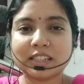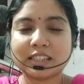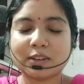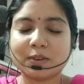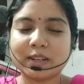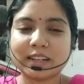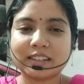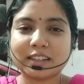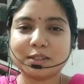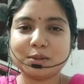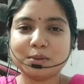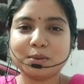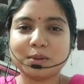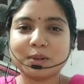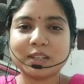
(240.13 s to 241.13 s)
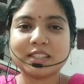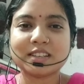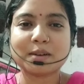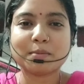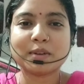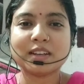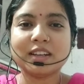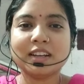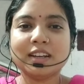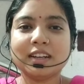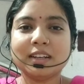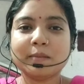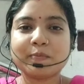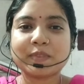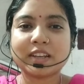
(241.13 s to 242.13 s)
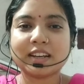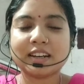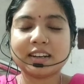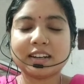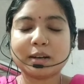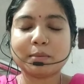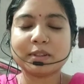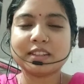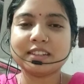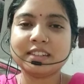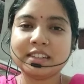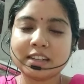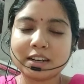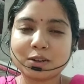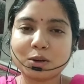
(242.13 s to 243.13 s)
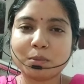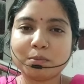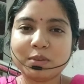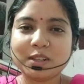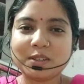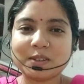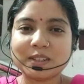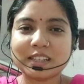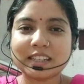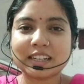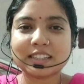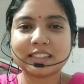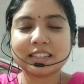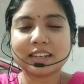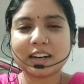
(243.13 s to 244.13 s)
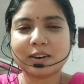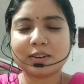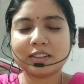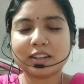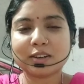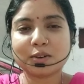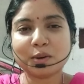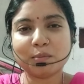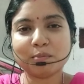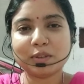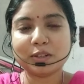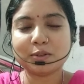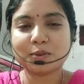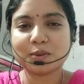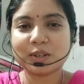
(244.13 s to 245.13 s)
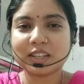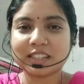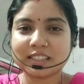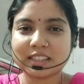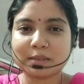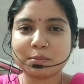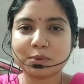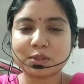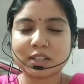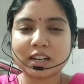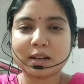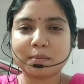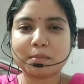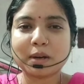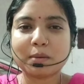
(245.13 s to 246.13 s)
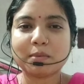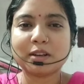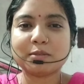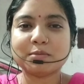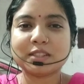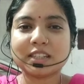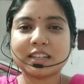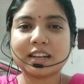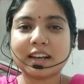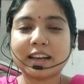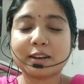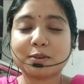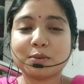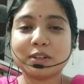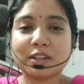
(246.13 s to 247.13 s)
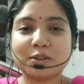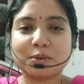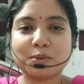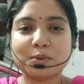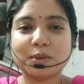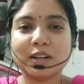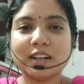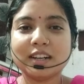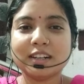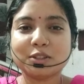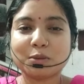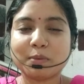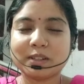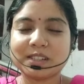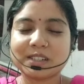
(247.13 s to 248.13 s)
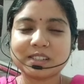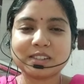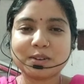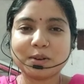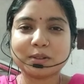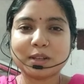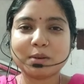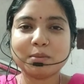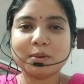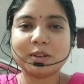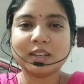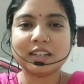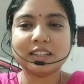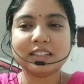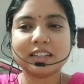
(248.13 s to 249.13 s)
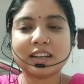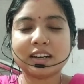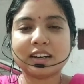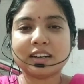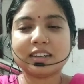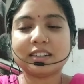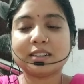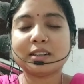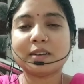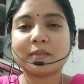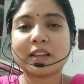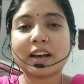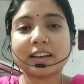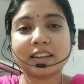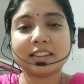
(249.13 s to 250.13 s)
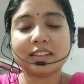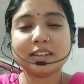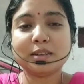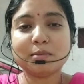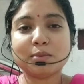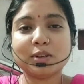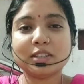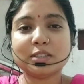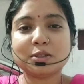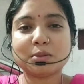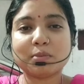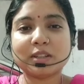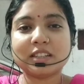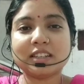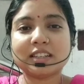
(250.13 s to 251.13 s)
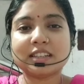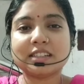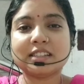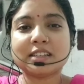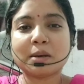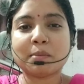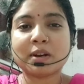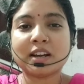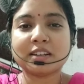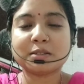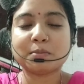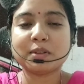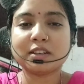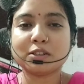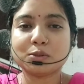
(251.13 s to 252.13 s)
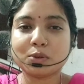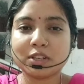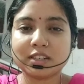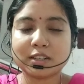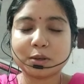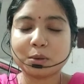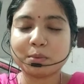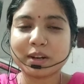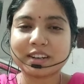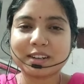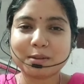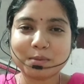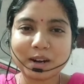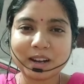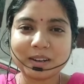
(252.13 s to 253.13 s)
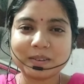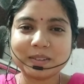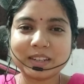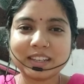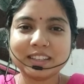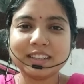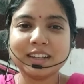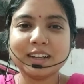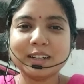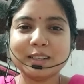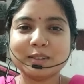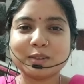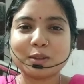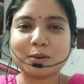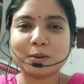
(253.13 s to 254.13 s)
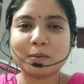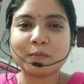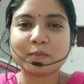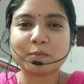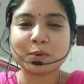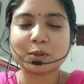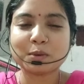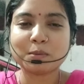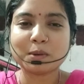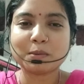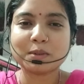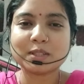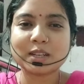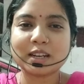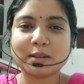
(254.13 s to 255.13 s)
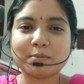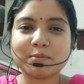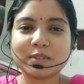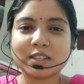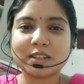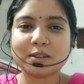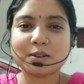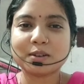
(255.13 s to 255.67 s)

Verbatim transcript: সেটা অনেকটাই দূর হয়ে যাবে আর আমাদের ডিনার কমপ্লিট হয়ে গেছে খাওয়া দাওয়া কমপ্লিট করে এসে বসলাম ভাবলাম যে না এখন একটু তোমাদের সাথে কথা বলে নিই আর আগের দিনই বলেছি তোমাদেরকে যে আমার হাজব্যান্ডের শরীরটা খুব একটা ভালো নেই তো প্রথমে ভেবেছিলাম যে